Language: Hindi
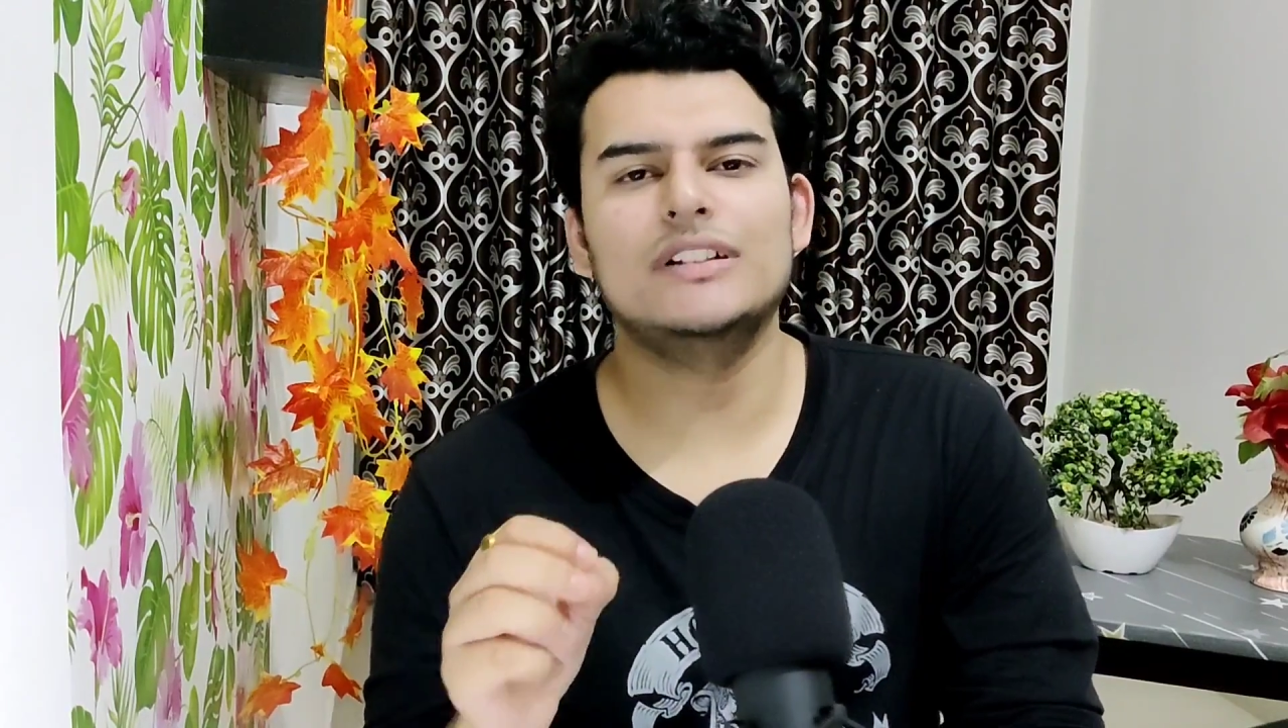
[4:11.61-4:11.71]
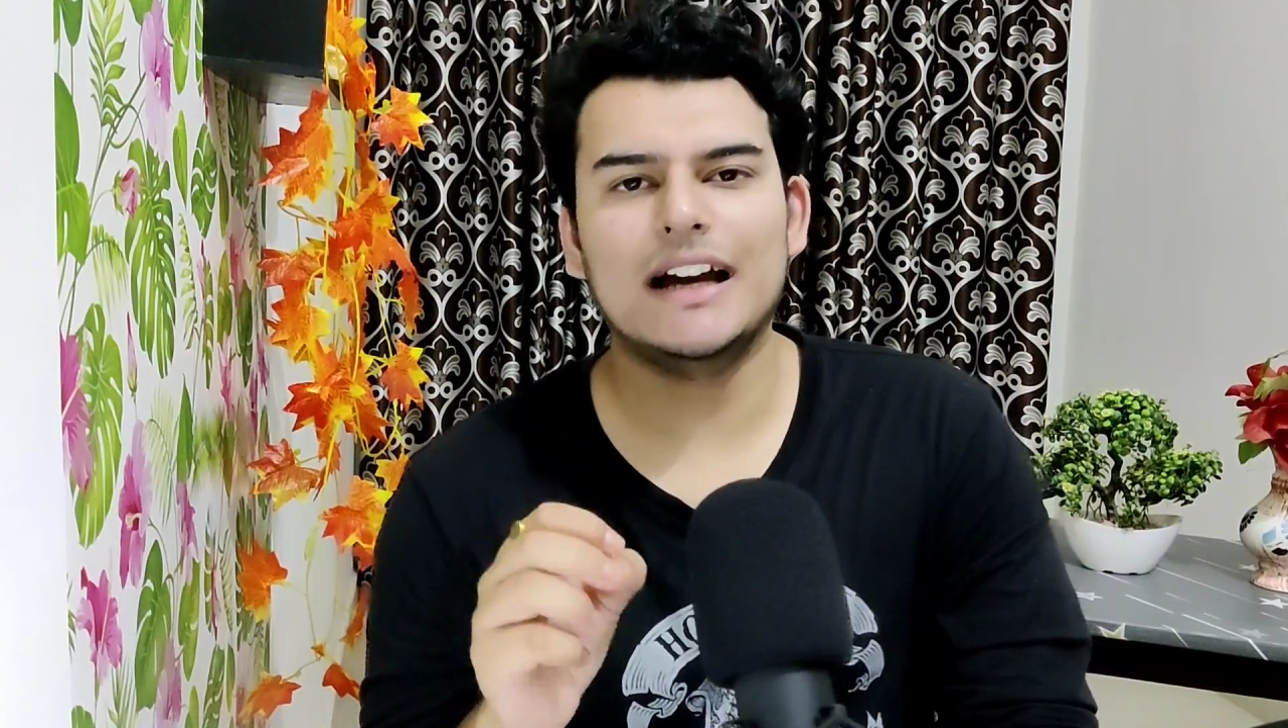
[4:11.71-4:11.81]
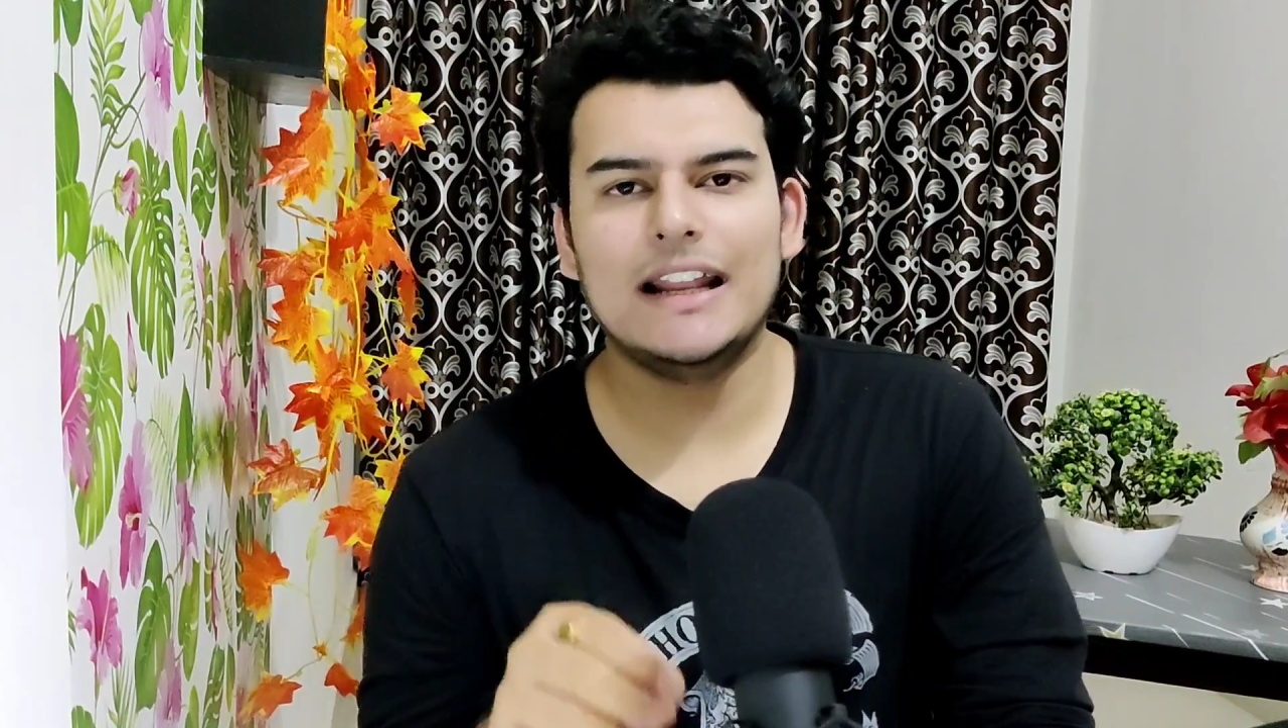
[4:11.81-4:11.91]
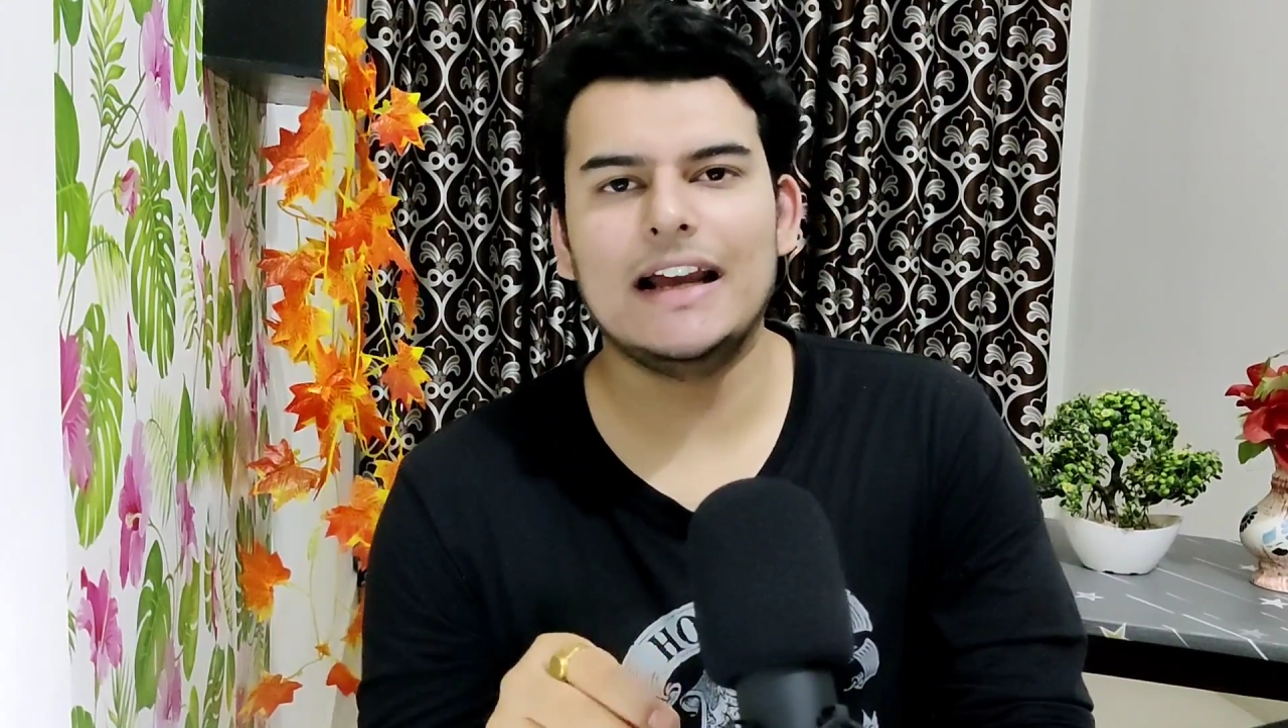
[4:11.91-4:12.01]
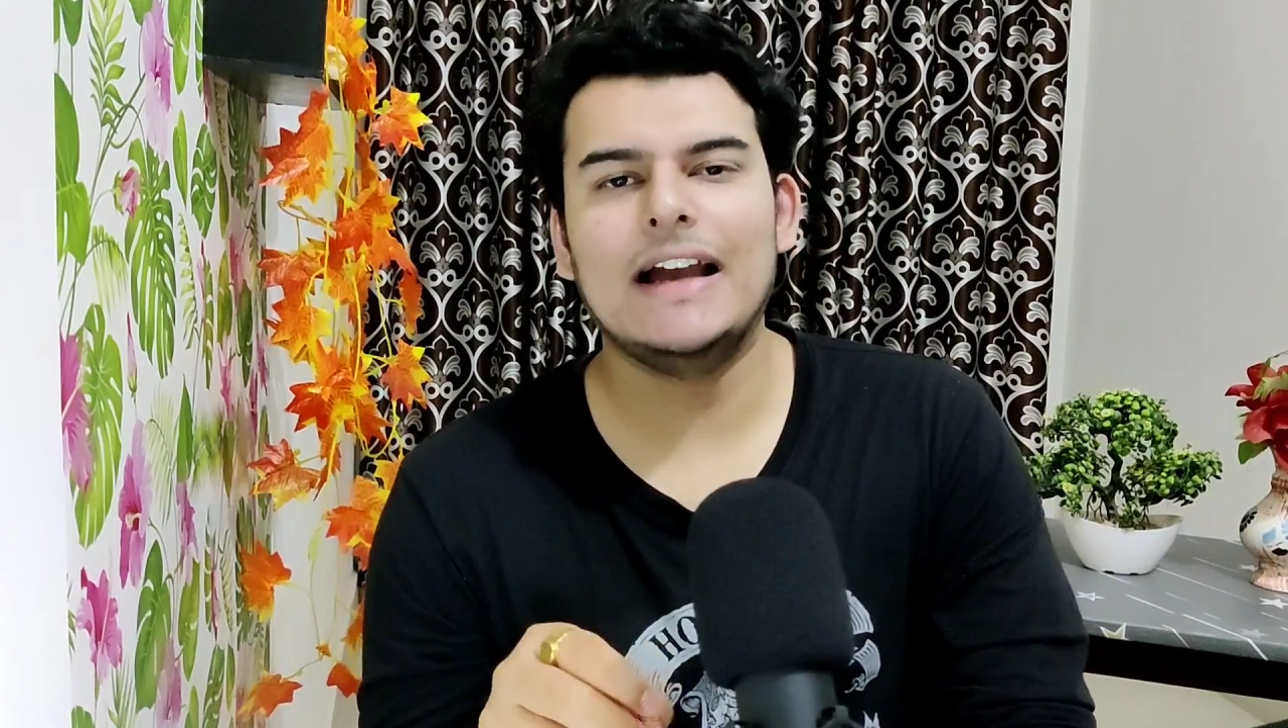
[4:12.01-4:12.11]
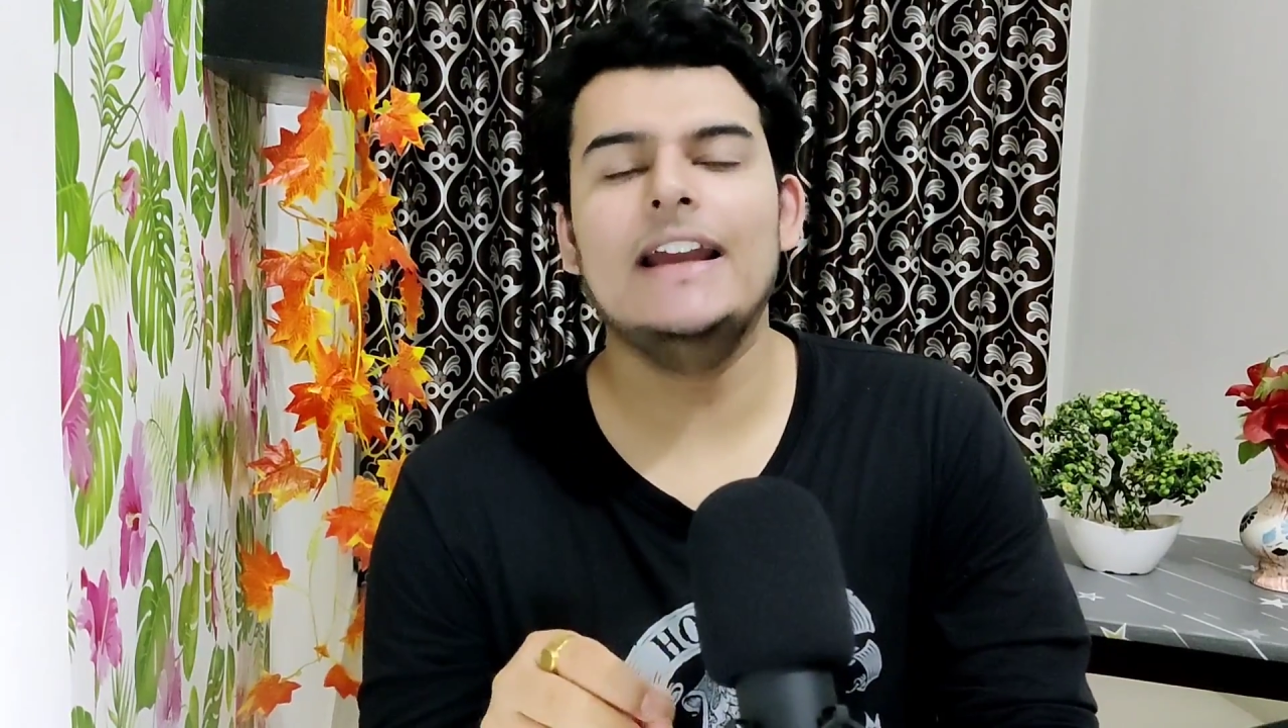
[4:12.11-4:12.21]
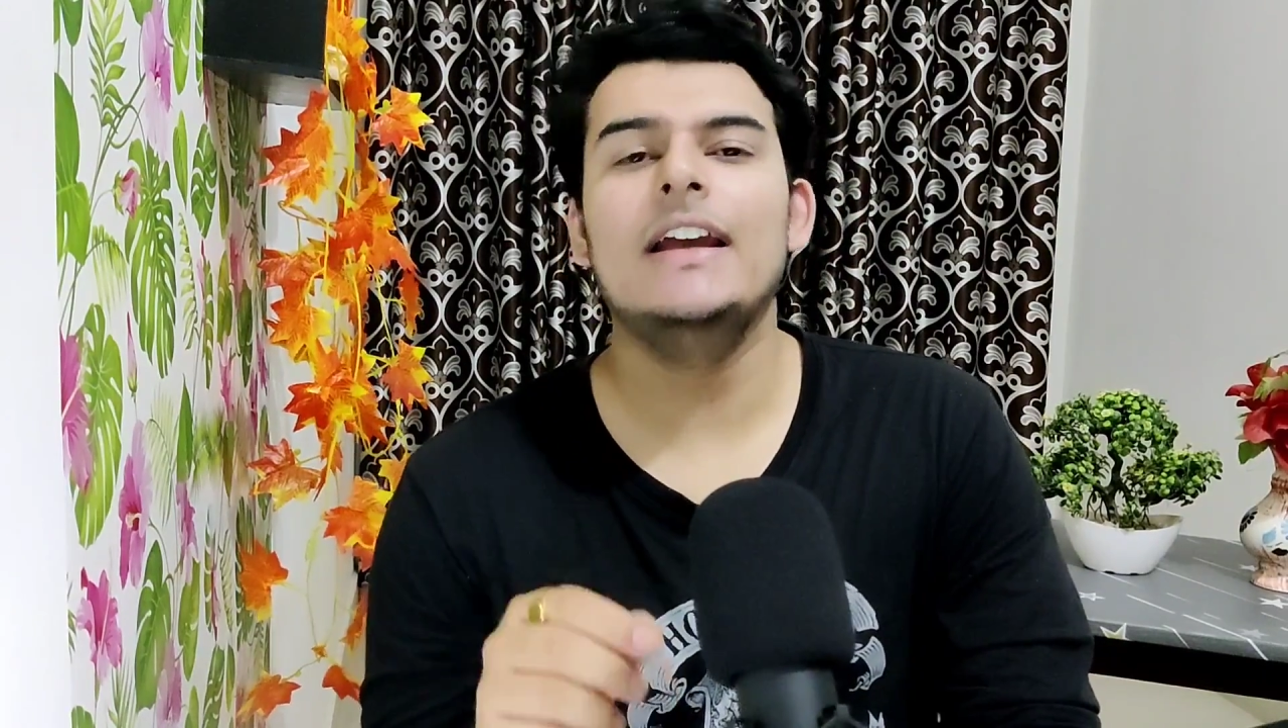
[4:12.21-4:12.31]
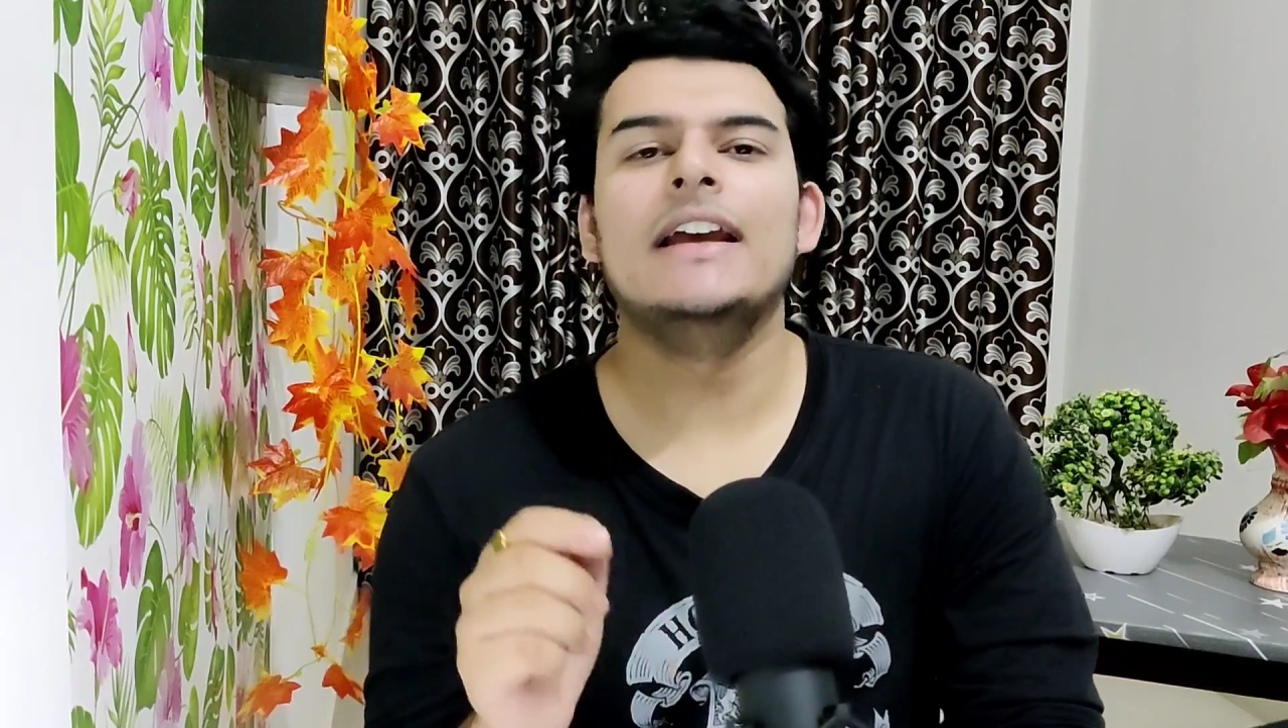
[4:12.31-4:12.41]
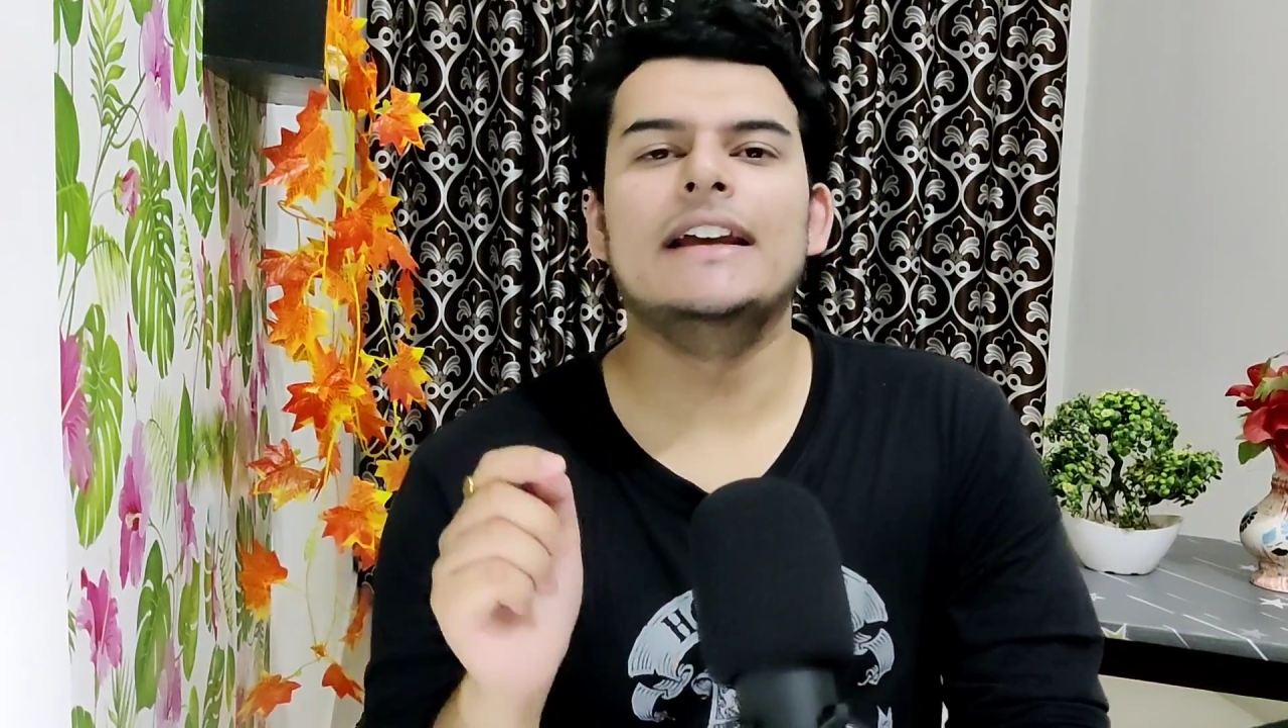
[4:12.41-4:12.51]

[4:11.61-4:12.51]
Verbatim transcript: ना लगाएं